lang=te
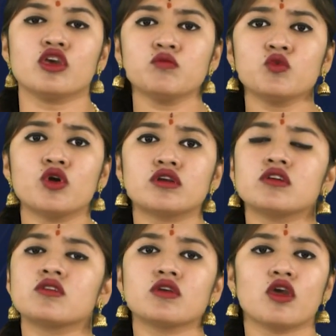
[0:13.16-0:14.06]
ఏం
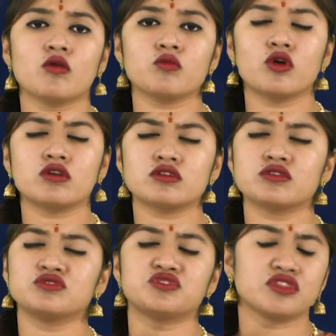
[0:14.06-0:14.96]
కొట్టిరు ఏం
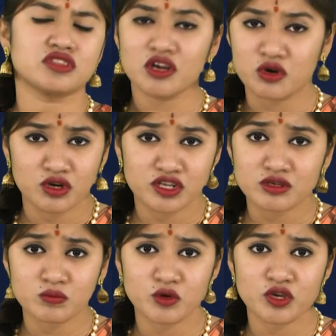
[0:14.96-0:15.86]
కొట్టిరు చిత
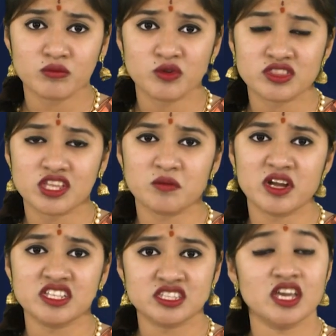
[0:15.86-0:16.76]
కొట్టిరు పోరి
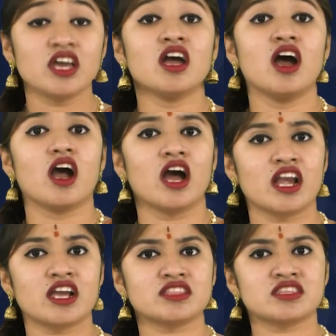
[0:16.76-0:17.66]
మొత్తంకైతే
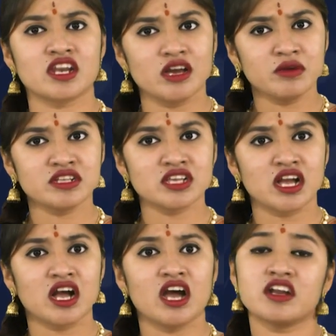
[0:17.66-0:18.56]
కలకత్తనా
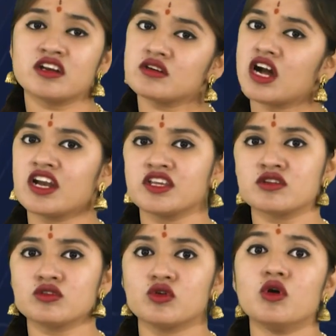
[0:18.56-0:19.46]
మజాకా అన్నట్టు
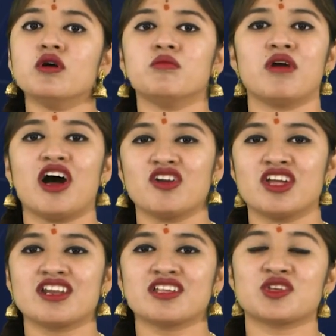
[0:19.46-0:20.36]
ఆడిర్రు
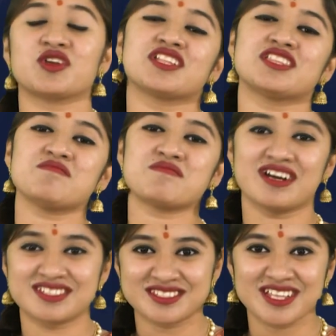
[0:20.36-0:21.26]
బౌలర్లతోనైతే
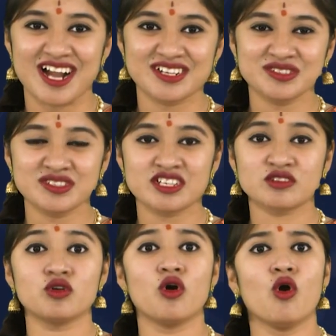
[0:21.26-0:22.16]
మస్తు ఆడుకున్నారు